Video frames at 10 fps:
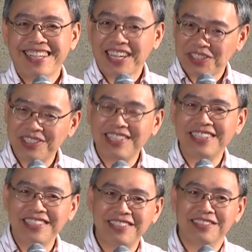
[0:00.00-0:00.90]
大概就是那
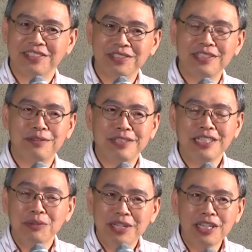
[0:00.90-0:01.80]
个意思，就是你
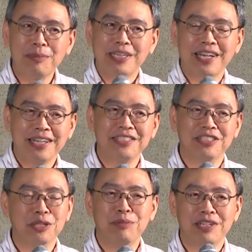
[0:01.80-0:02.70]
英文课本一开始
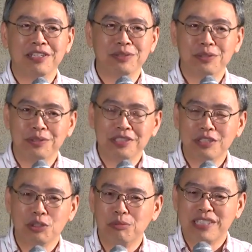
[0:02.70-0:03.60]
的时候，不可能说我今
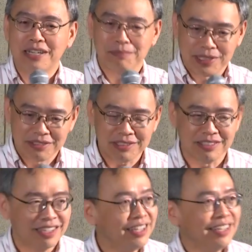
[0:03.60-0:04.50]
天全部讲名词，